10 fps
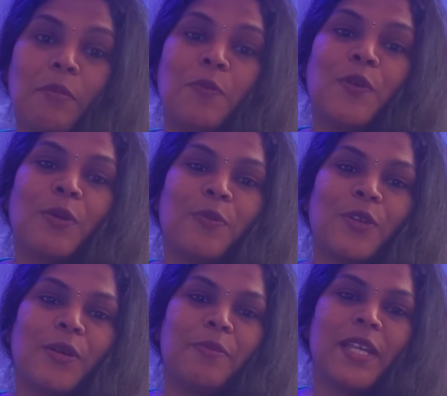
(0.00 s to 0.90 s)
நம்ம போட
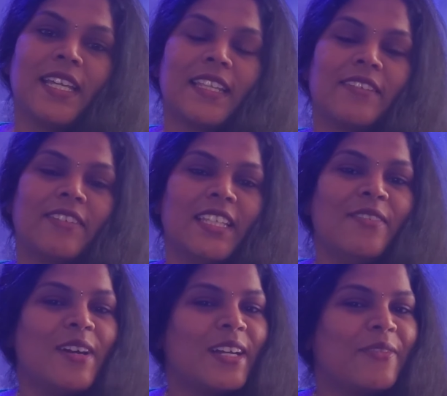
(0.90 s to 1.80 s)
போறோம் அப்படிங்கறத வந்து
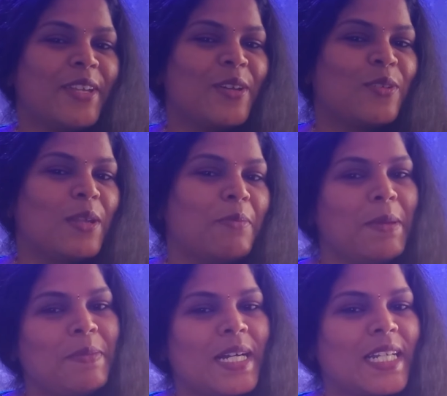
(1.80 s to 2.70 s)
அவங்க வீடியோக்குள்ள
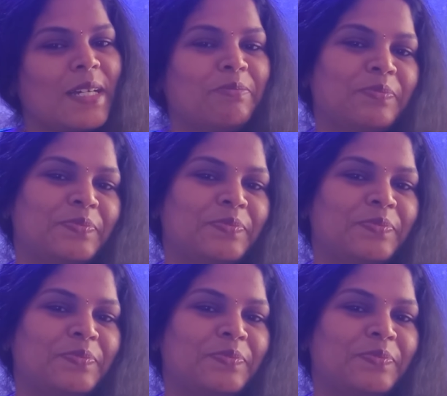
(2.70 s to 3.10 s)
போய் பார்க்கலாம்